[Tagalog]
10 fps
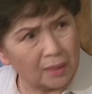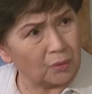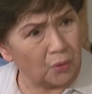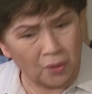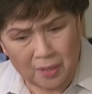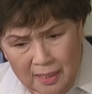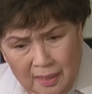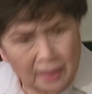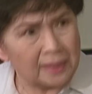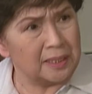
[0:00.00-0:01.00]
Naku!
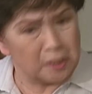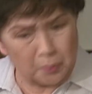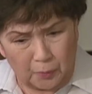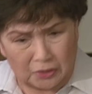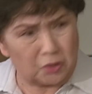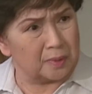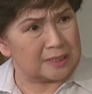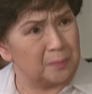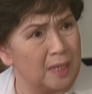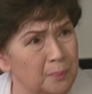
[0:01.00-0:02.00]
Inireport niyo ba
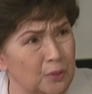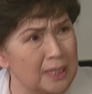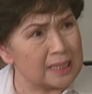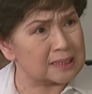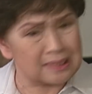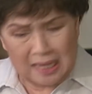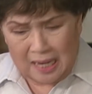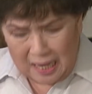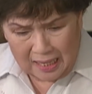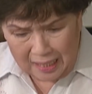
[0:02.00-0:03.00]
sa mga pulis?
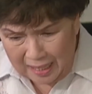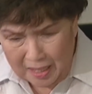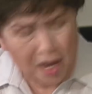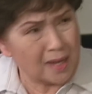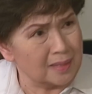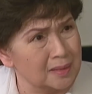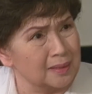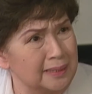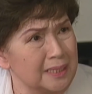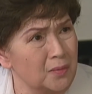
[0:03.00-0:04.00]
Ang, ang
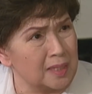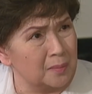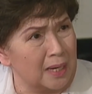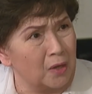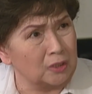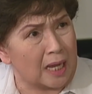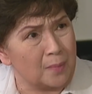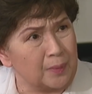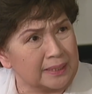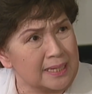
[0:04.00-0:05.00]
ginawa ng mga
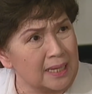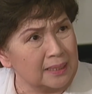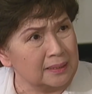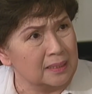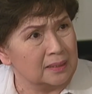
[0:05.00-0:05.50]
holdapper na yan?